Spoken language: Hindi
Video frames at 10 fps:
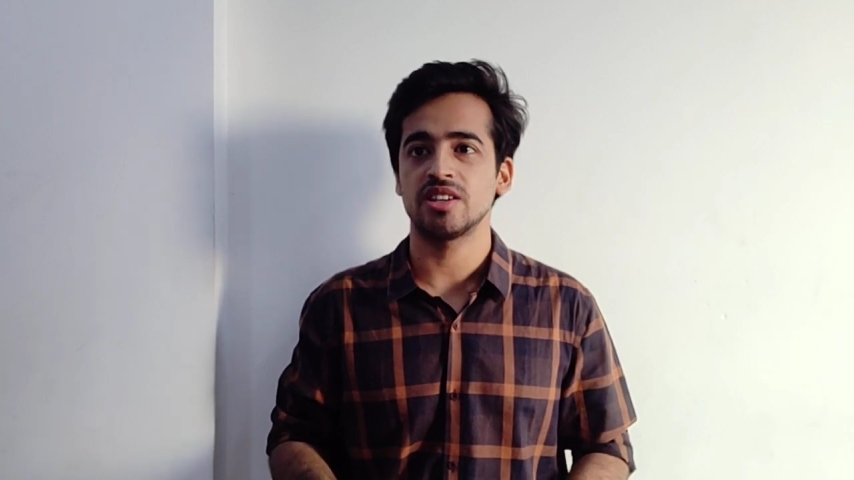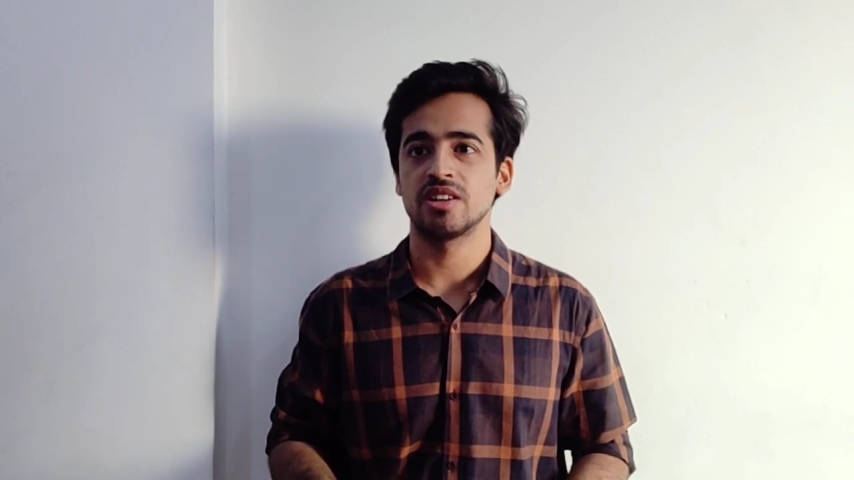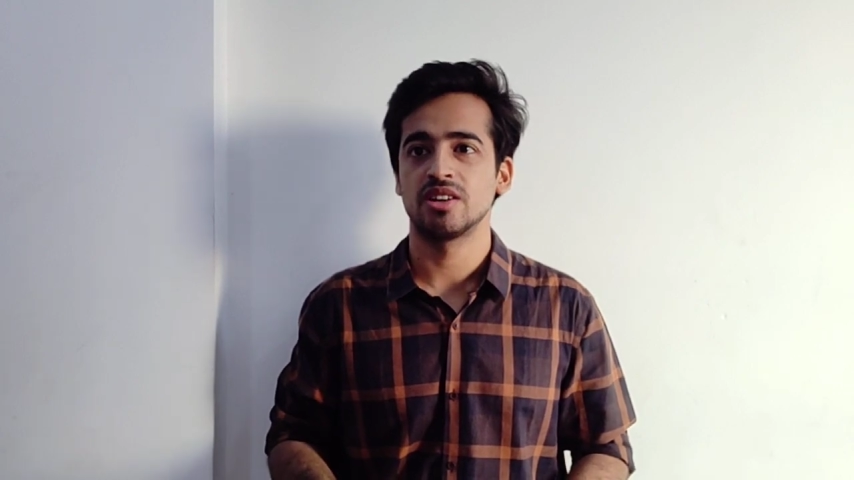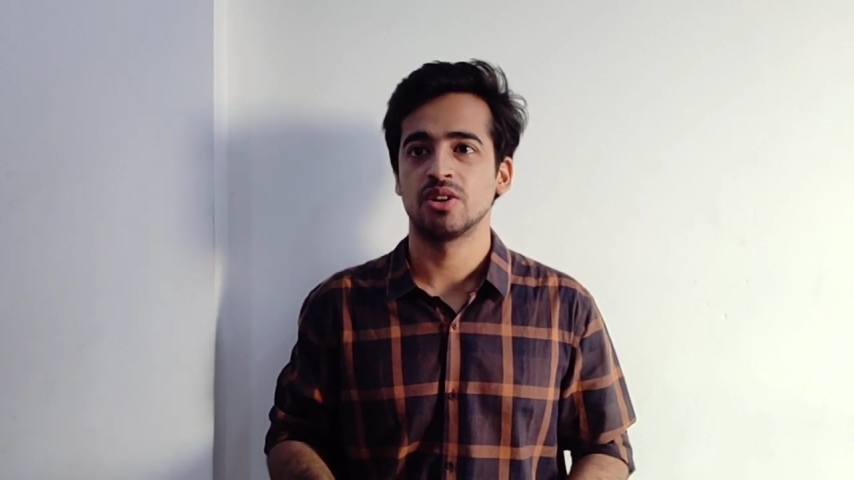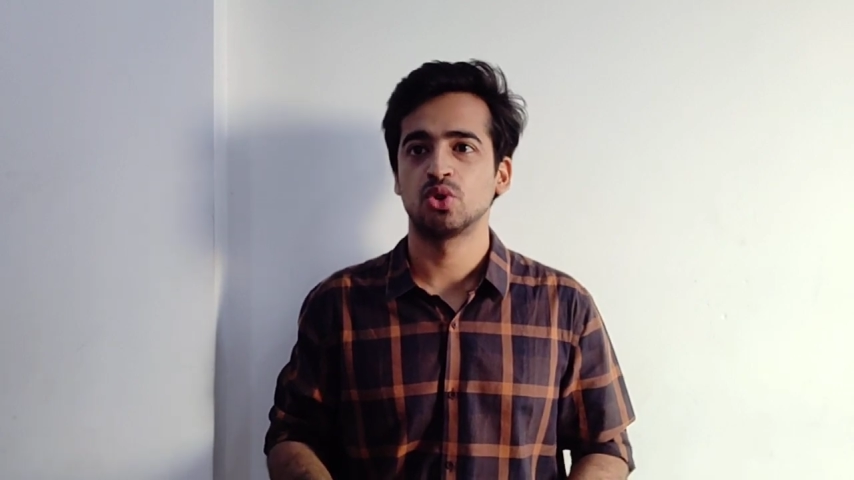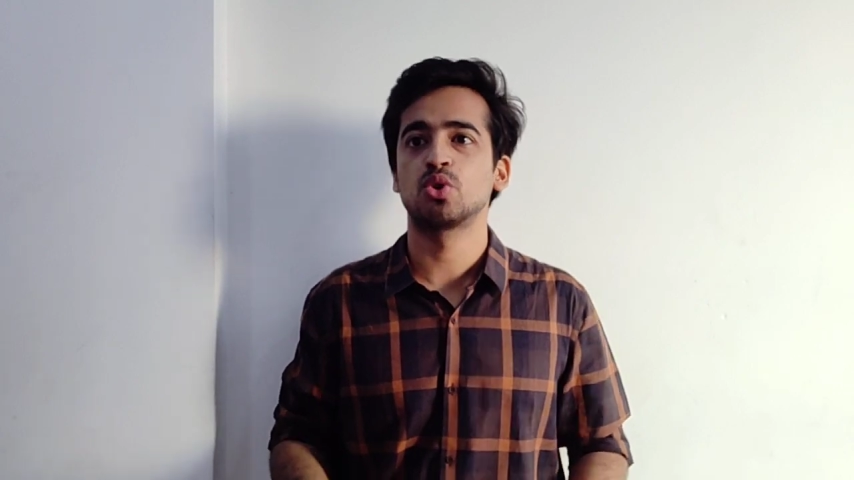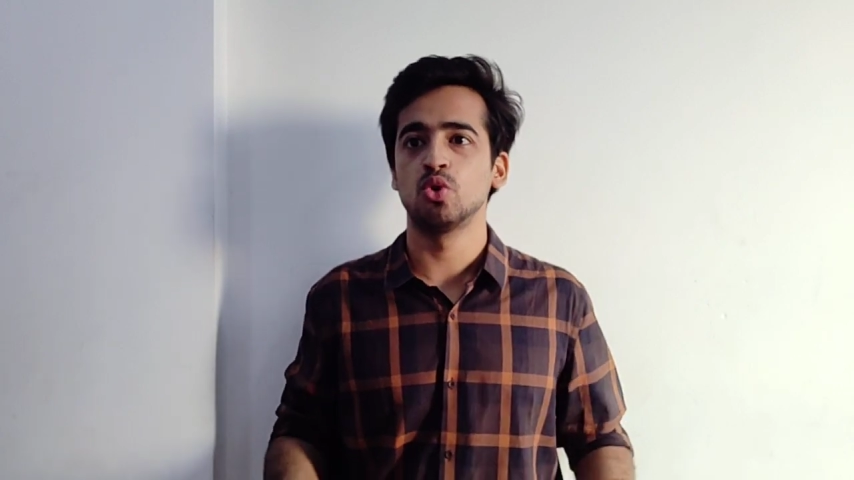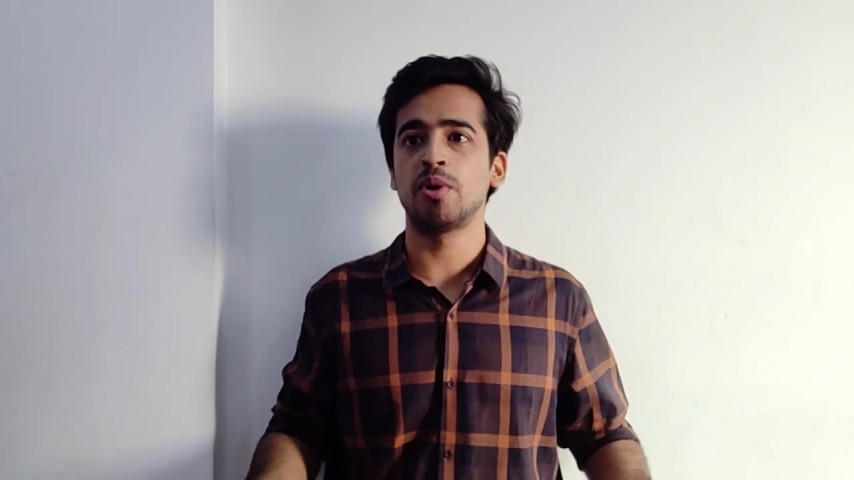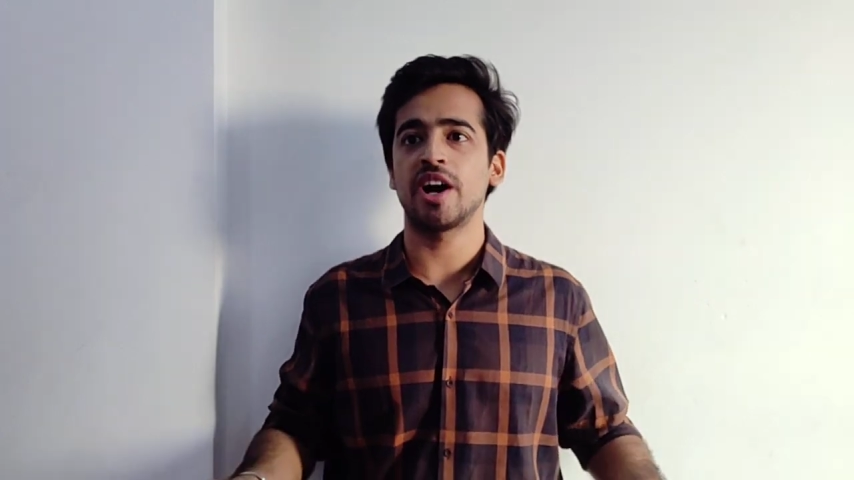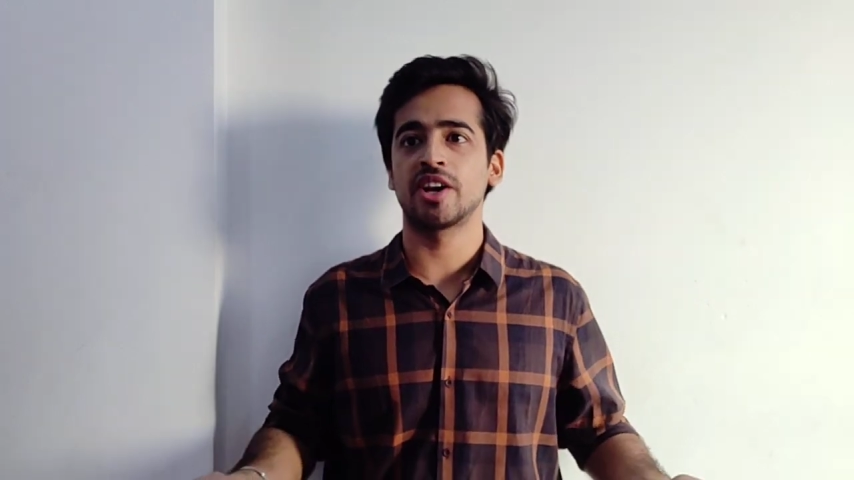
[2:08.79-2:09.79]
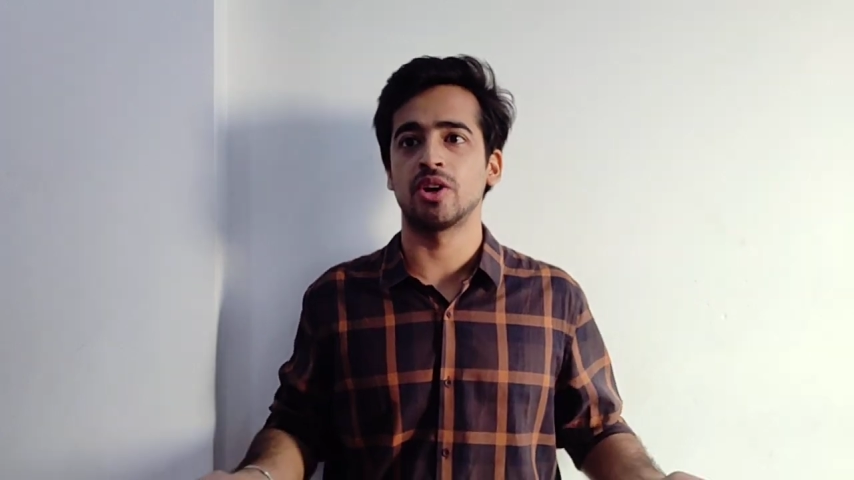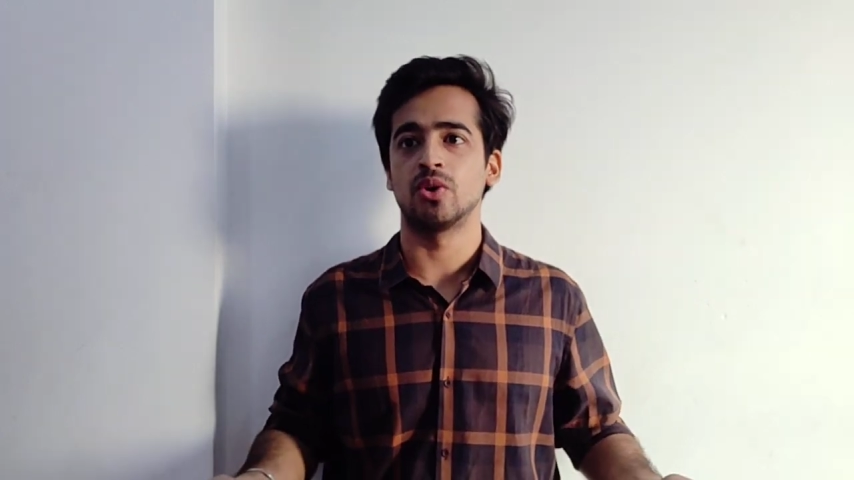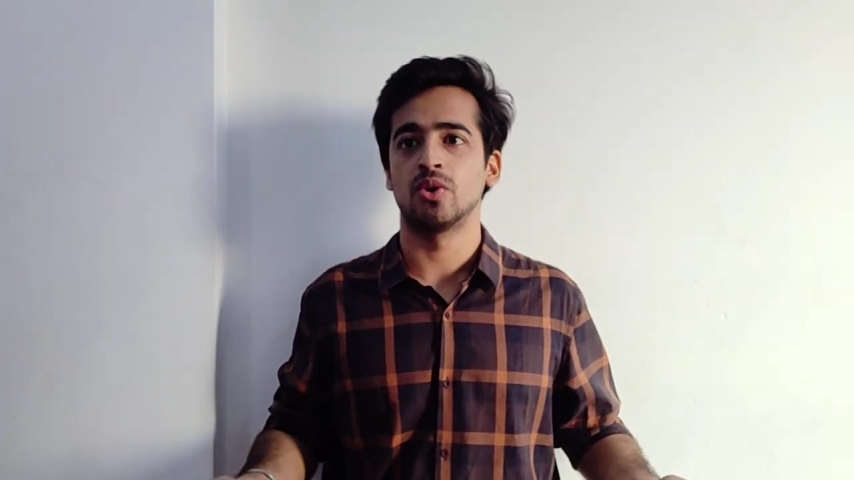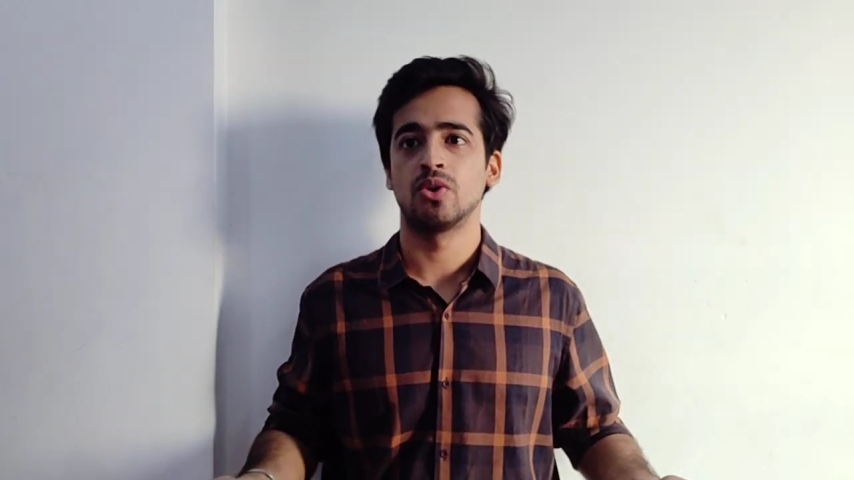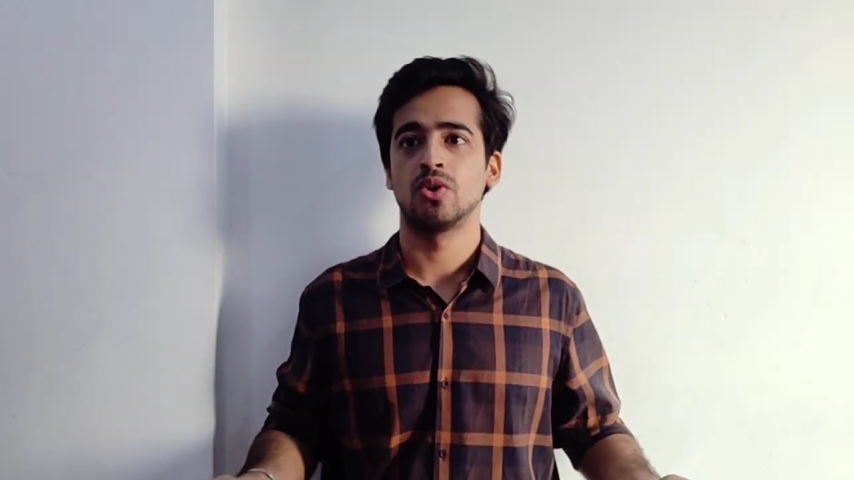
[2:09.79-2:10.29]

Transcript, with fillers: है तो क्यों भाग रहे हो